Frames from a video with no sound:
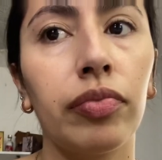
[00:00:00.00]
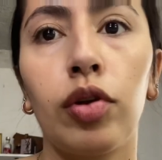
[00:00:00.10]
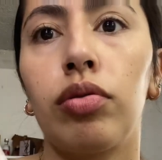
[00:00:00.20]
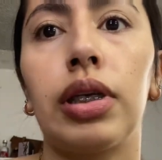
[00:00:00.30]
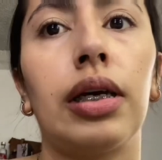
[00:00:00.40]

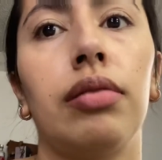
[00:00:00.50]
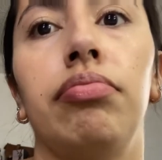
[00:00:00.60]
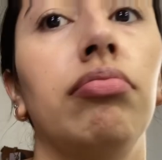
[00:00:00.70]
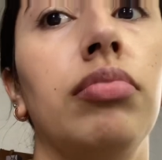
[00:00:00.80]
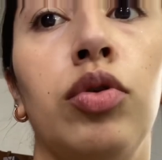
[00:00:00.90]
O sea,
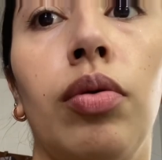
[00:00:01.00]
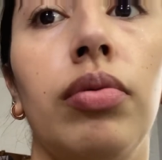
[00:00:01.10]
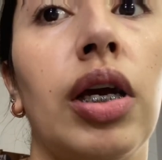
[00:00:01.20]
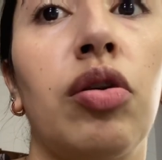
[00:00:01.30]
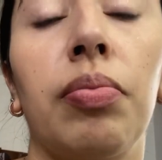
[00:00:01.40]
no,
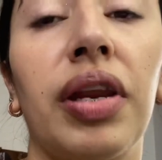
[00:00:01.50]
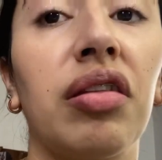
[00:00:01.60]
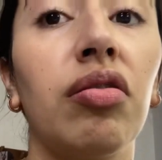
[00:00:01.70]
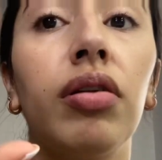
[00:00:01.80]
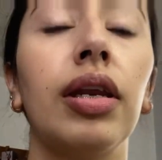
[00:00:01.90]
ya no
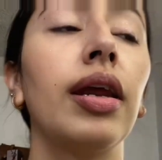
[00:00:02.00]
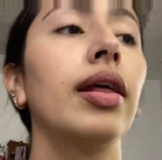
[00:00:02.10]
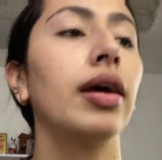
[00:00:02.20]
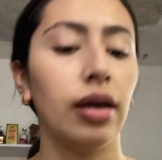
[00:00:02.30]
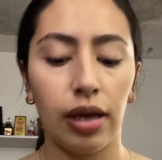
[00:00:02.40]
prendió ni
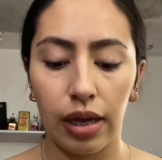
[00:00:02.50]
nada.